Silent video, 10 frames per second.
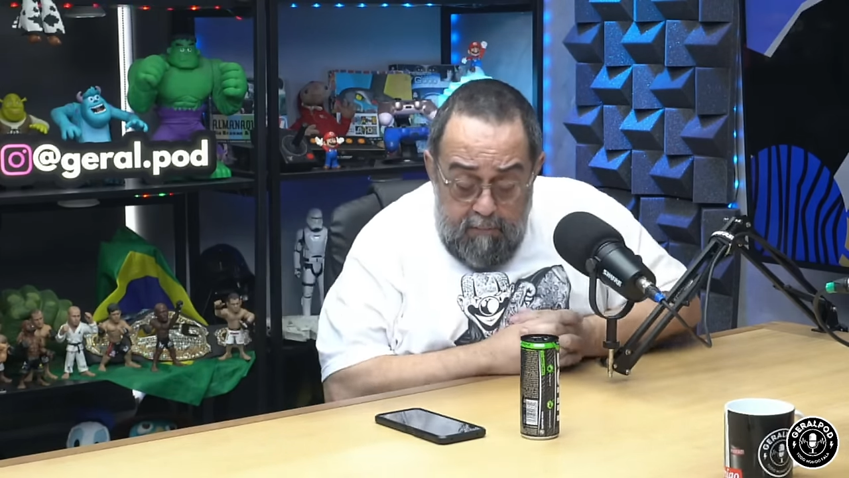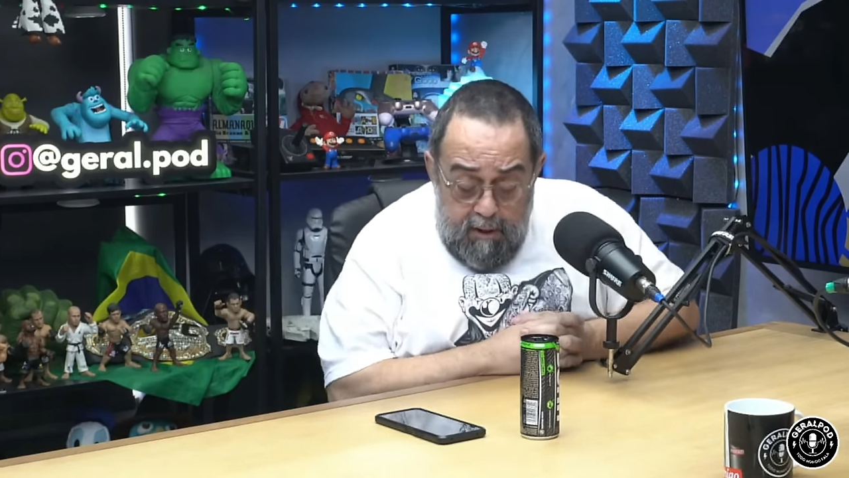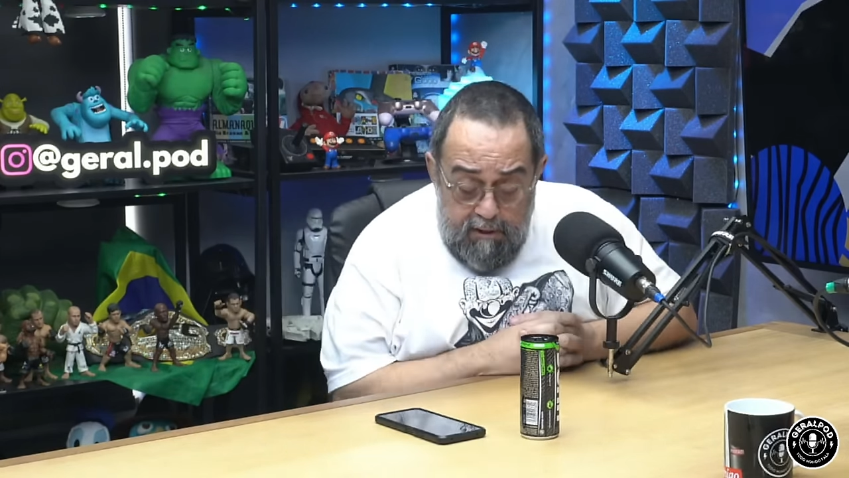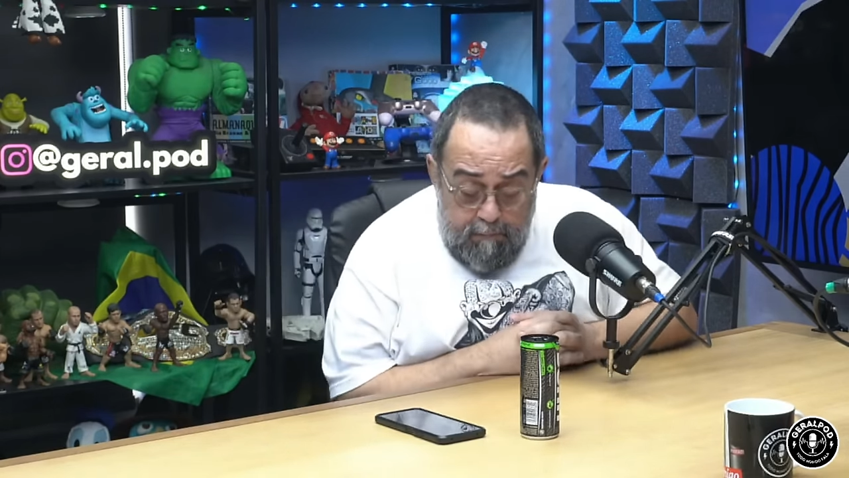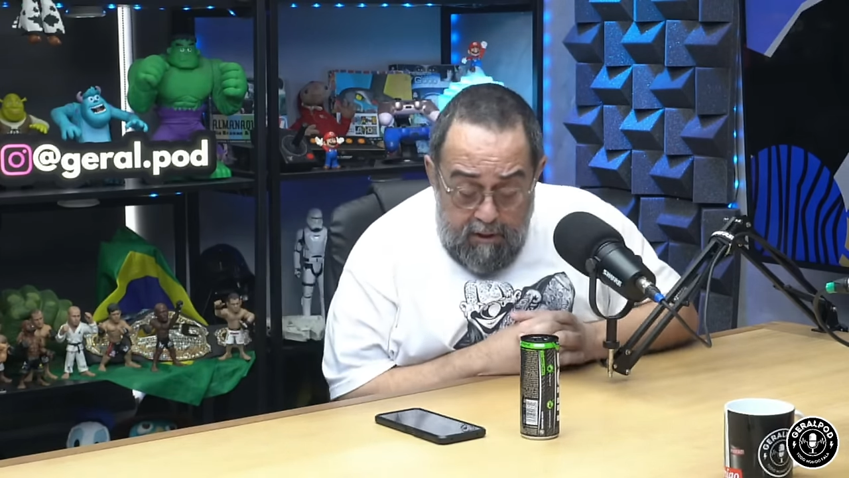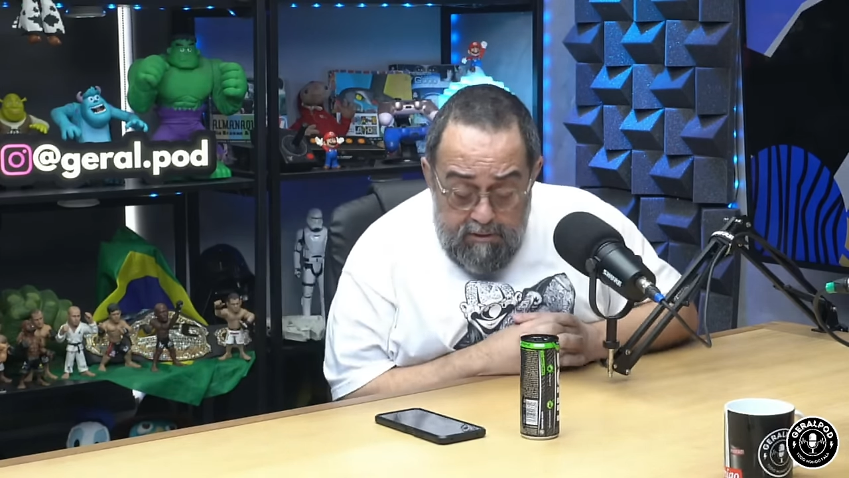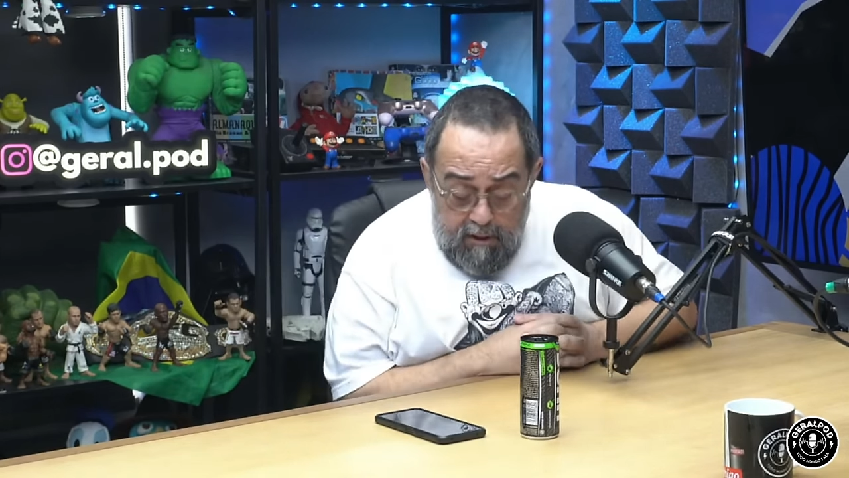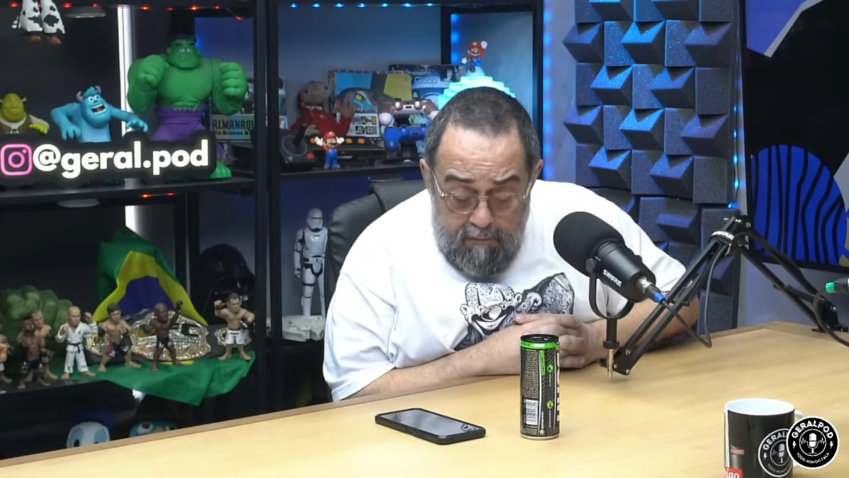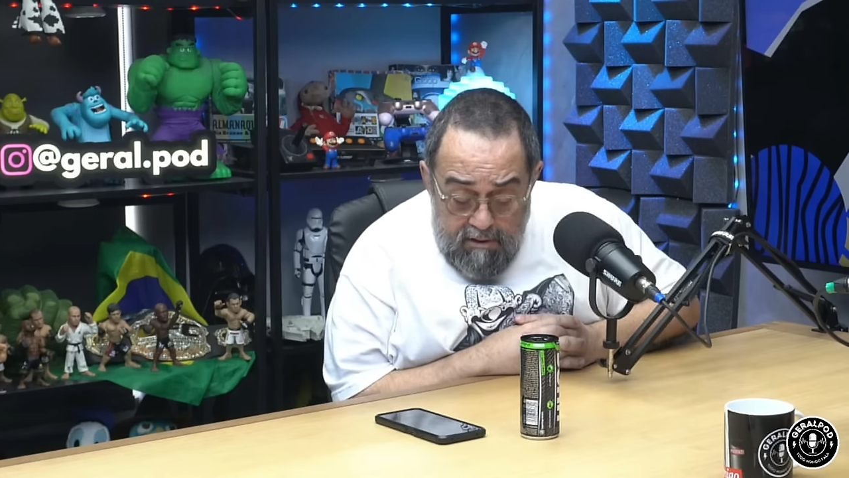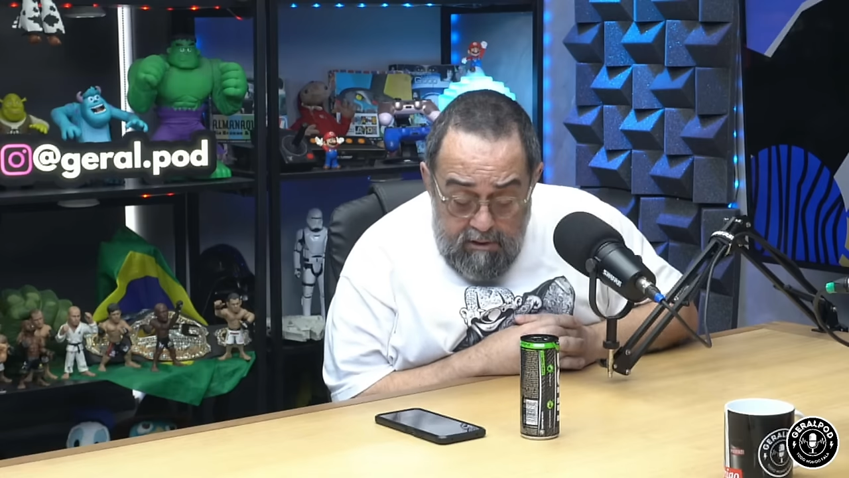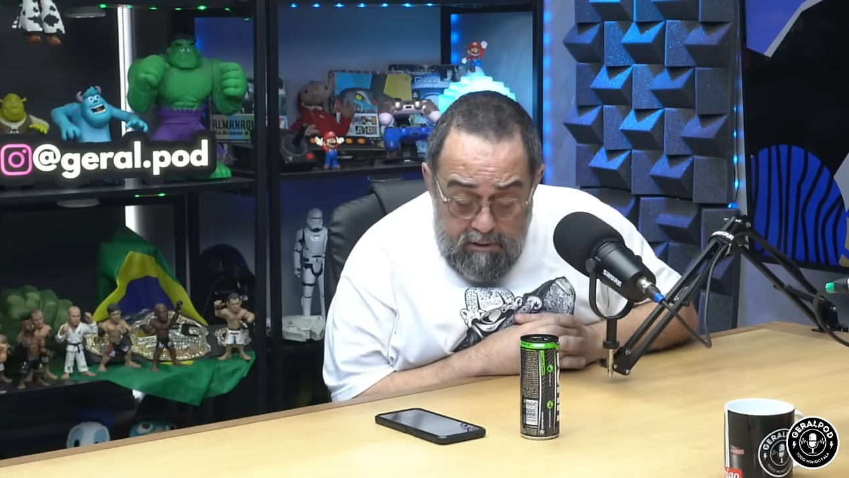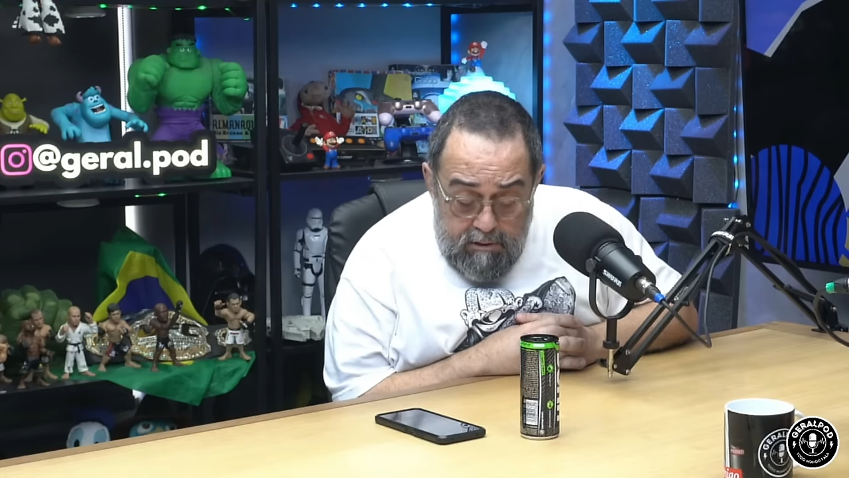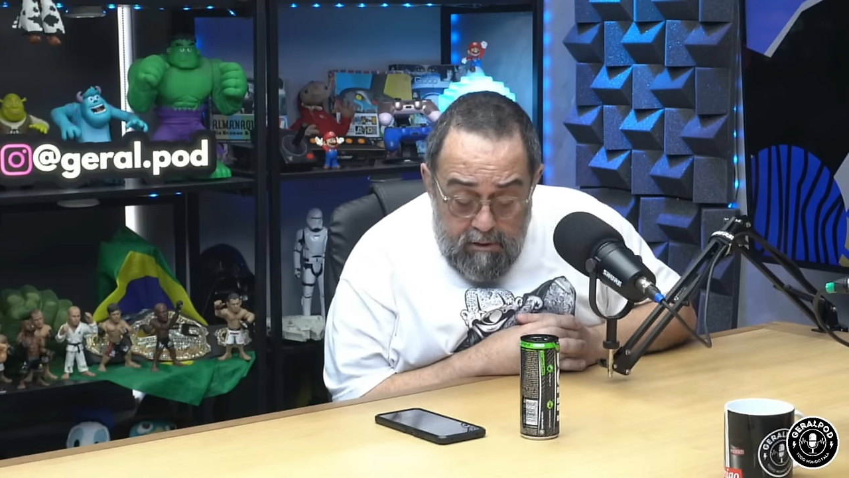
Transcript: essa merda parece uma mesa